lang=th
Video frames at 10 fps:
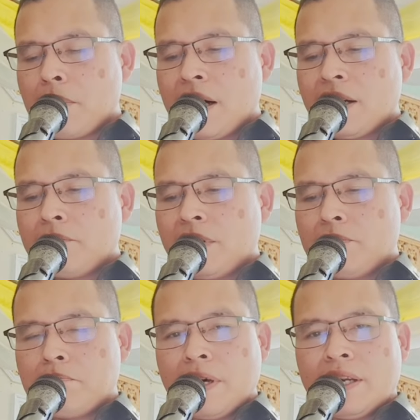บ้าน
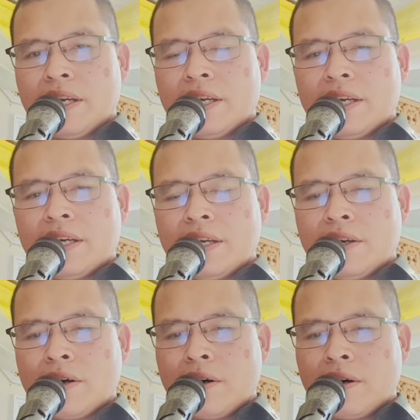มีปิ่น
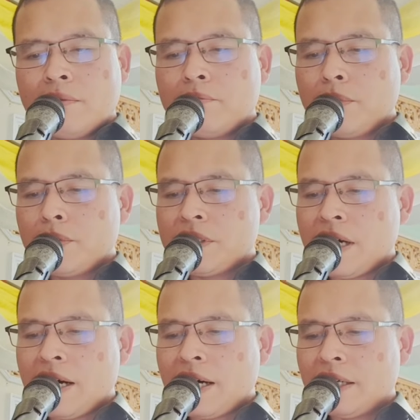น้อมบู
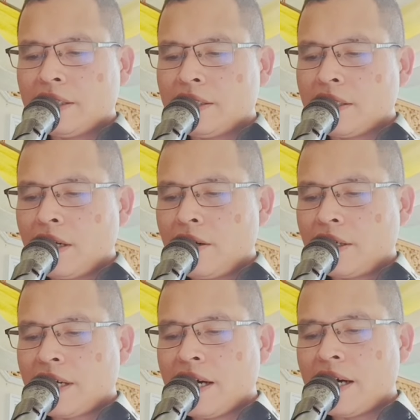ชาตล
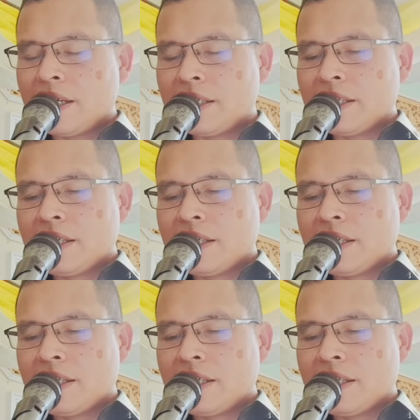อดกาล